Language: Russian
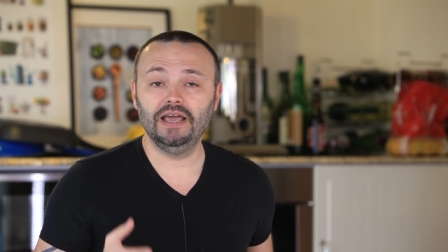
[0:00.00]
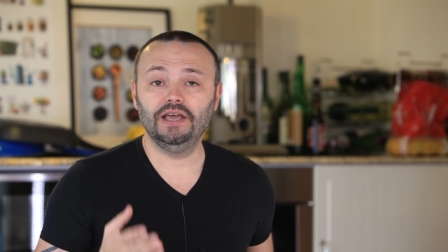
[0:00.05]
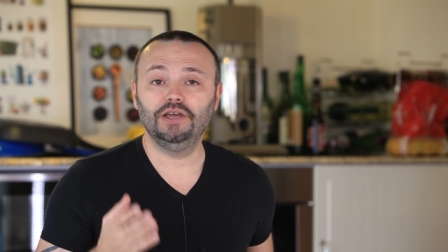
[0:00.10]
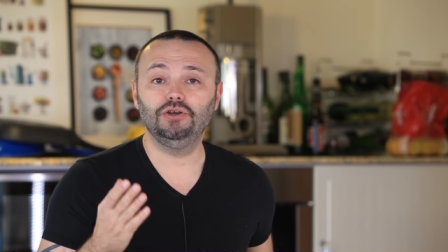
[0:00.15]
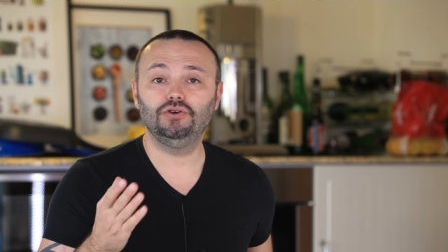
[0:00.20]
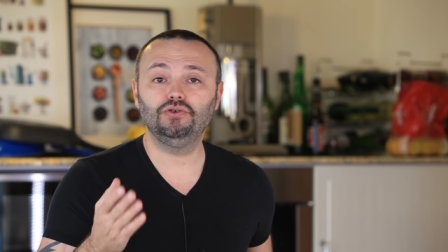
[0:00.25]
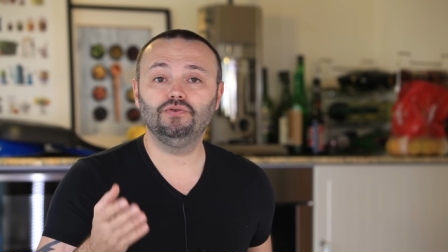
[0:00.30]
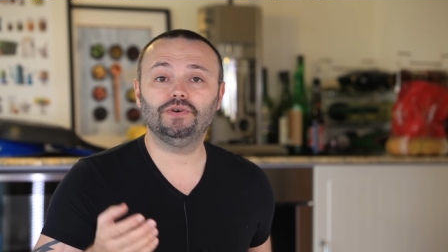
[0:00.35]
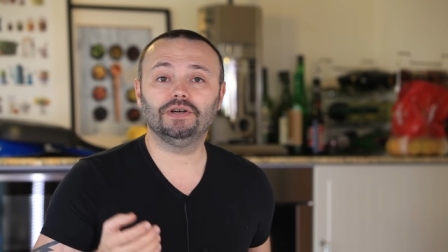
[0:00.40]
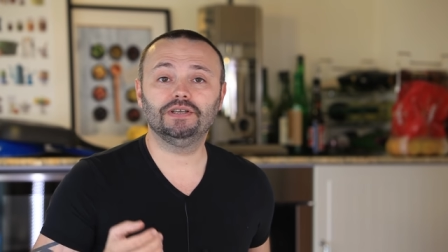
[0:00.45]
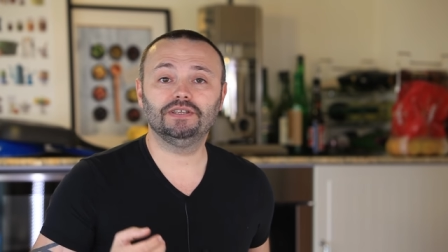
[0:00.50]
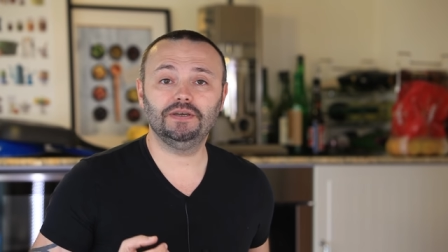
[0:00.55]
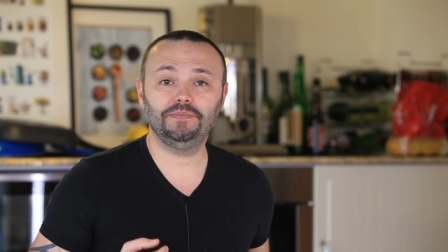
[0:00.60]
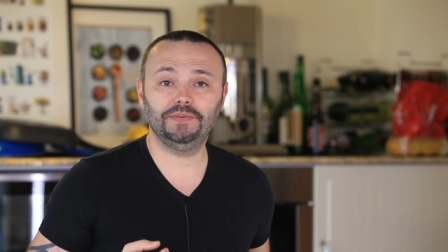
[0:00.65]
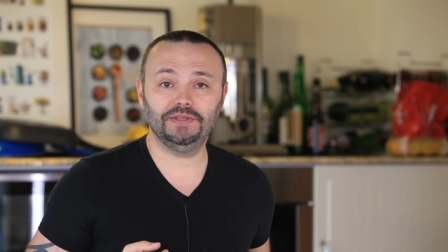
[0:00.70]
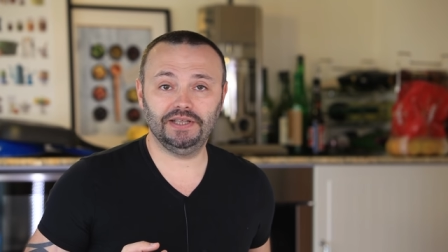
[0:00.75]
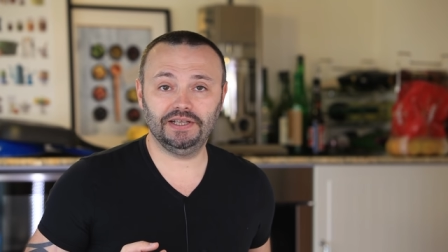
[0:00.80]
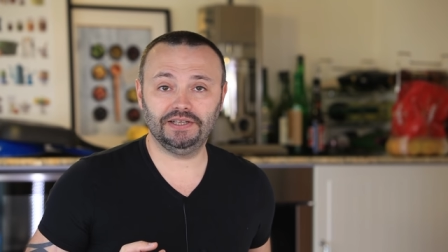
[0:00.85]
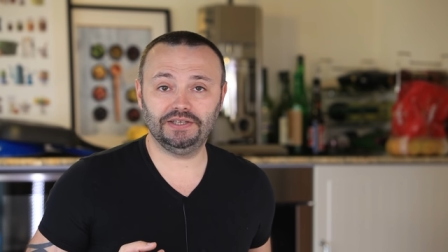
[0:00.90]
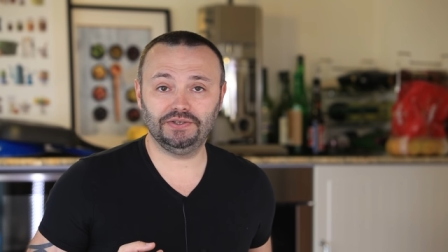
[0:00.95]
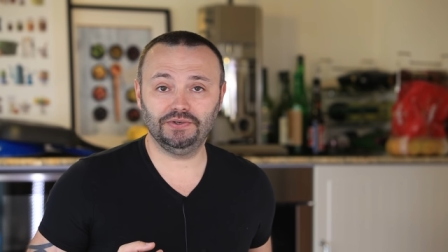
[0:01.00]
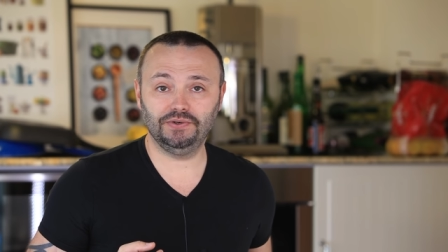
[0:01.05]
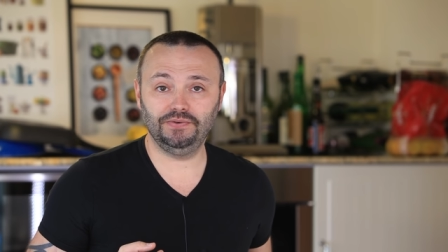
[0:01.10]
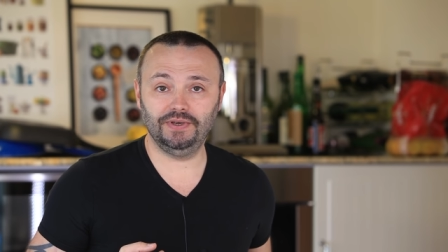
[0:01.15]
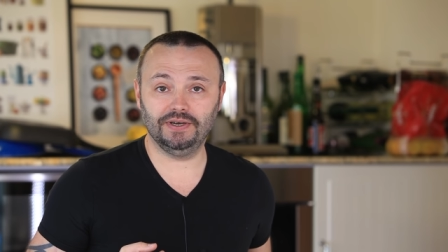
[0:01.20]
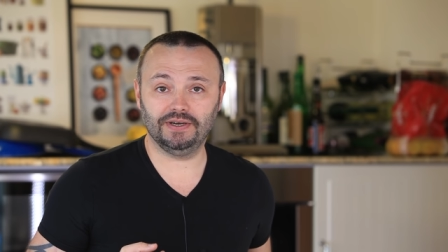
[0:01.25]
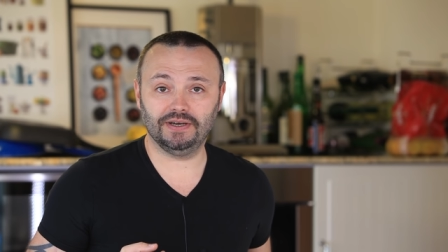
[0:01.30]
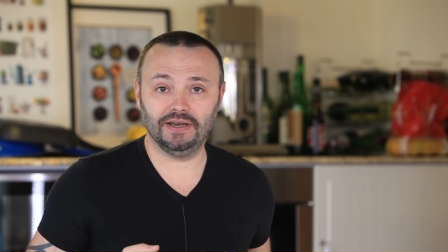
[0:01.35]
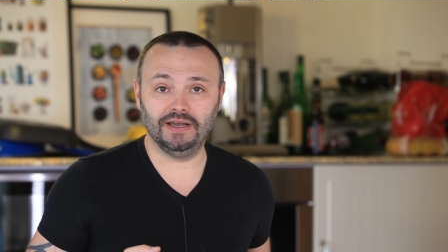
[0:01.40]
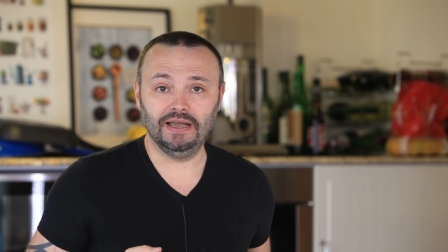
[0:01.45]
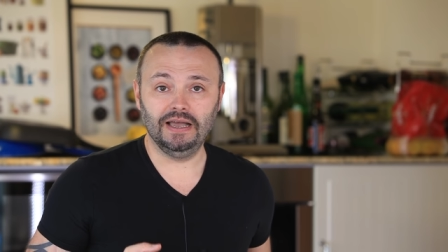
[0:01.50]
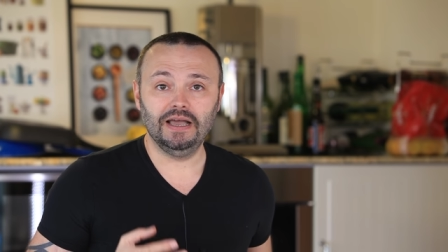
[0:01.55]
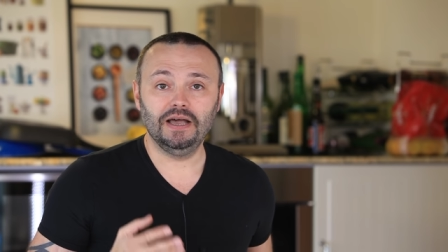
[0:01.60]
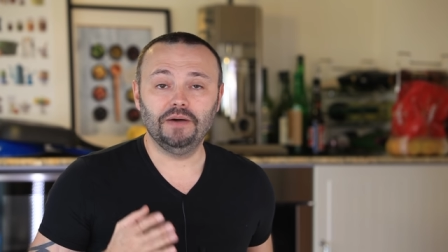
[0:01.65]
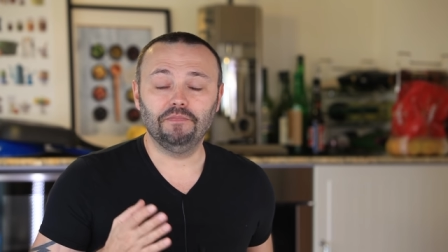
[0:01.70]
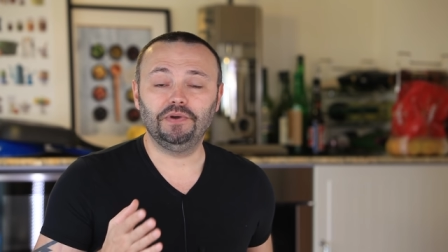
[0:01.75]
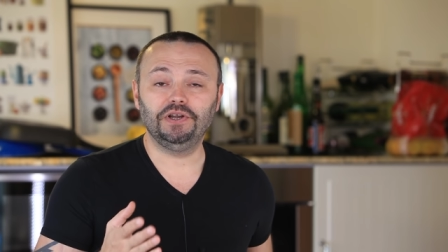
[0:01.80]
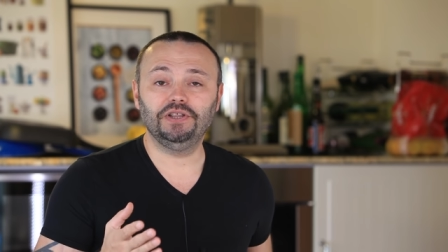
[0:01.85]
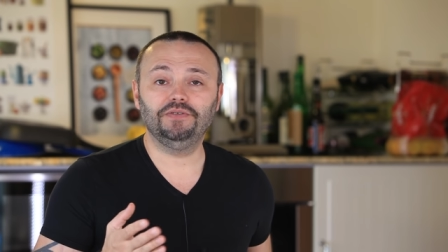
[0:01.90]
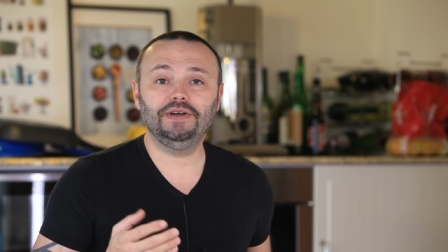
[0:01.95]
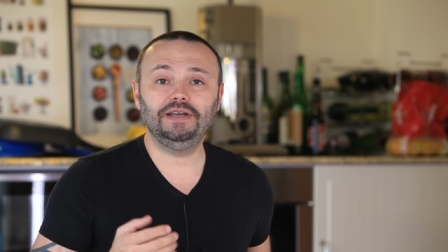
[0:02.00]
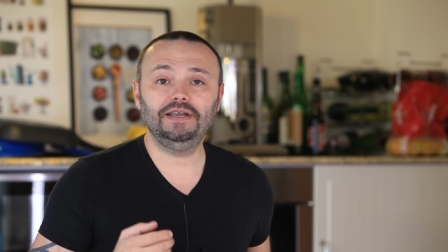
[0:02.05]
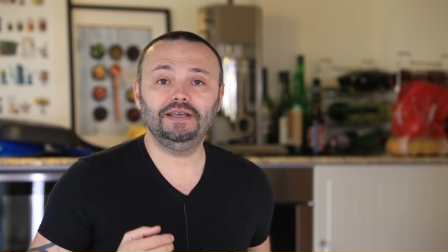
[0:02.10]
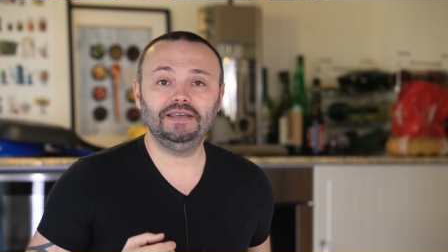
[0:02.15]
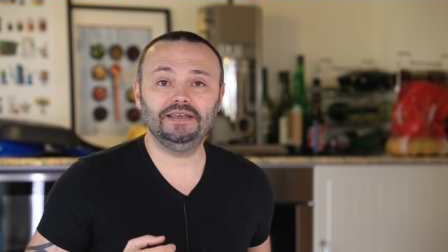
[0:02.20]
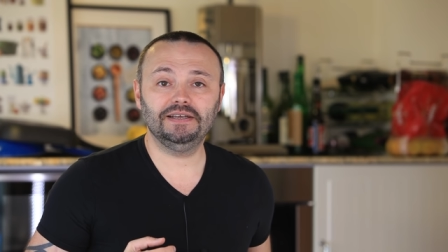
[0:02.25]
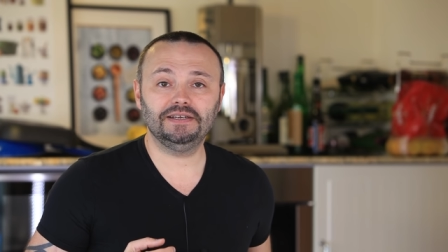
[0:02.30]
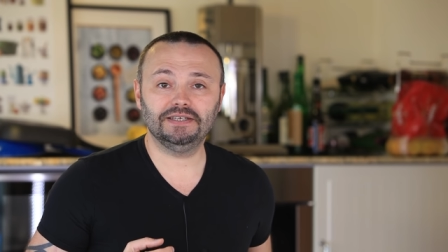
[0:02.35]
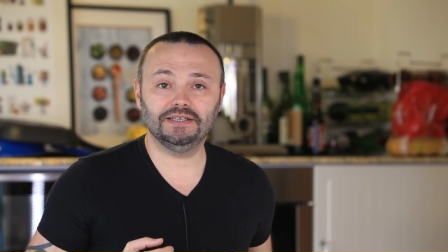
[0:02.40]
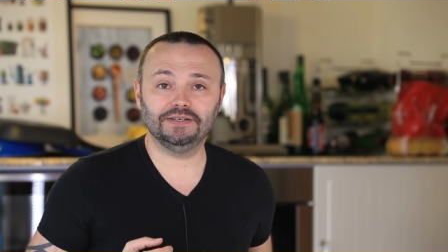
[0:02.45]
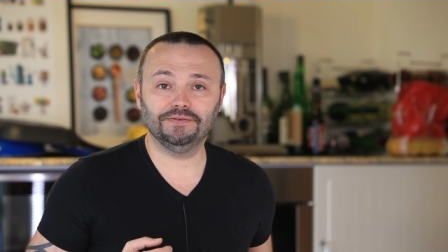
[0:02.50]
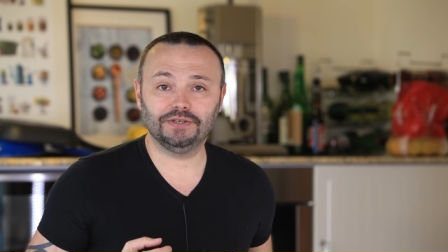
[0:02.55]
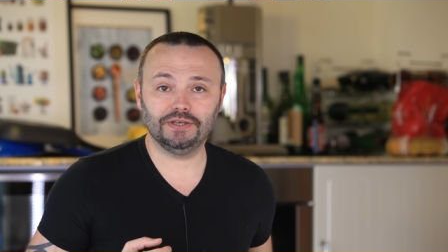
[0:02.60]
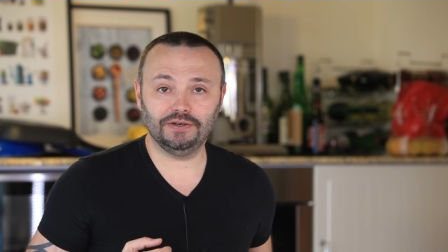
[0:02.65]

еще в конце 15 века, при дворе герцогов